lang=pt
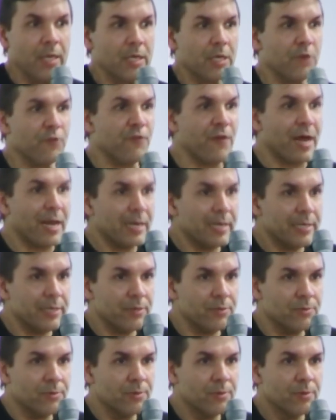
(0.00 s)
que
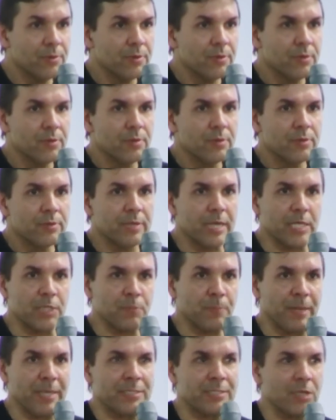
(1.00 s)
faliu na
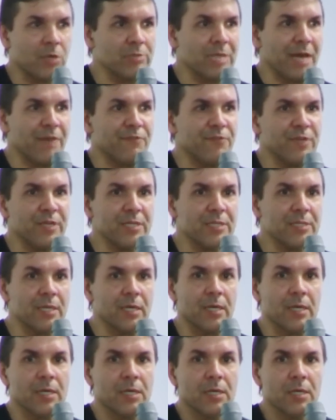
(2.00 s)
expressão da
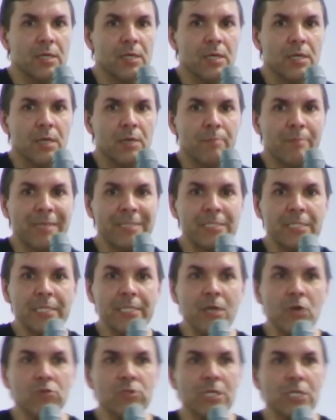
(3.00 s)
vida, mas que
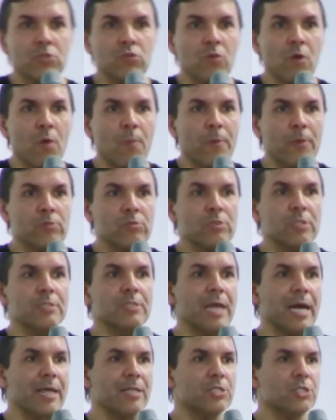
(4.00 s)
não cessou a
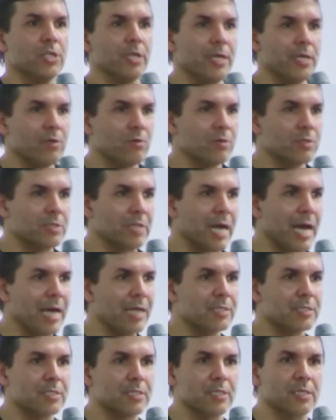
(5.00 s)
oportunidade de
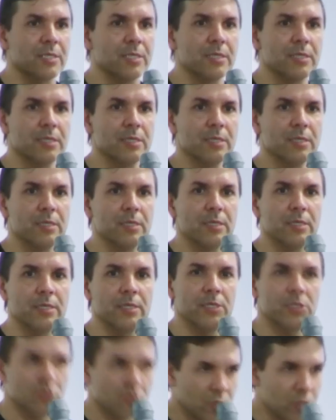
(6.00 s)
reencontrar-se
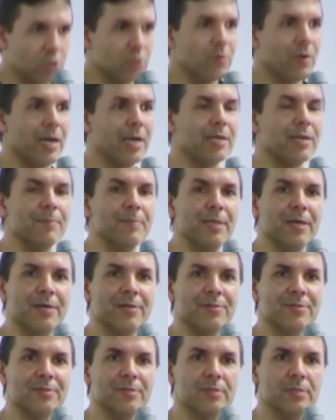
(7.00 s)
e de continuar
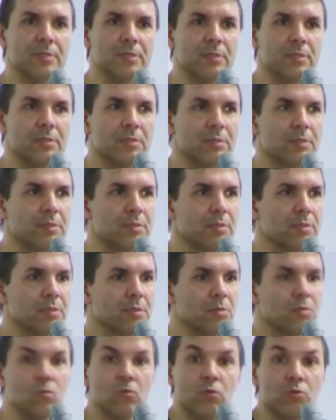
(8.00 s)
caminhando.
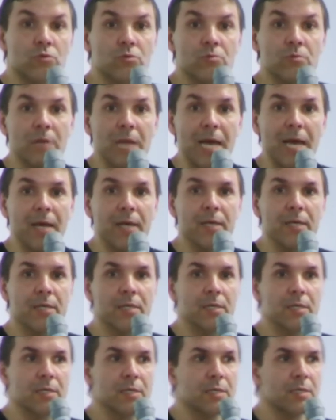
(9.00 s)
Um culto no lar.
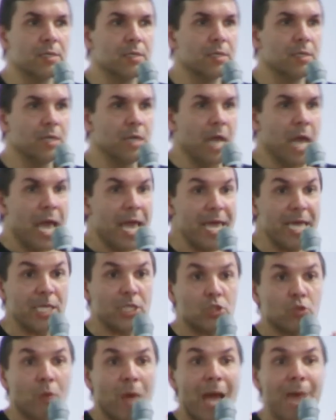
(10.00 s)

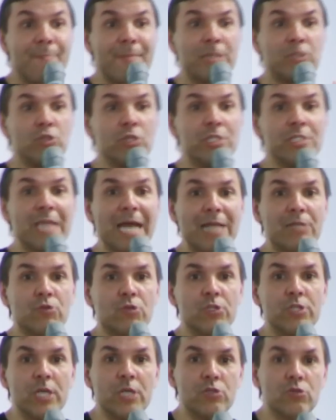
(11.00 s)
Isto é a mediunidade
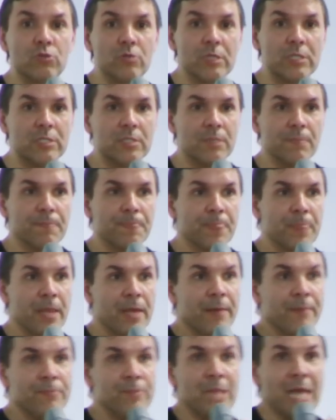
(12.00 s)
com Jesus,
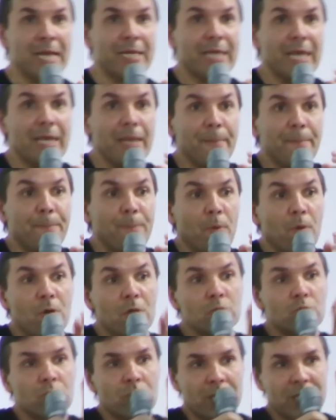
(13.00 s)
naquele
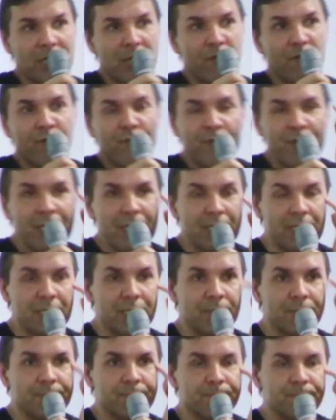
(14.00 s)
ponto que
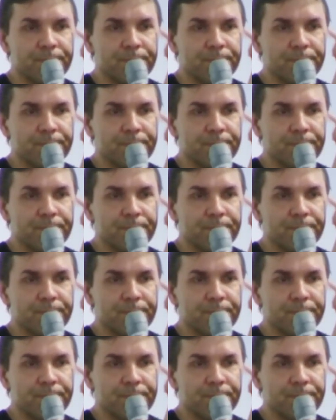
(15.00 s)
define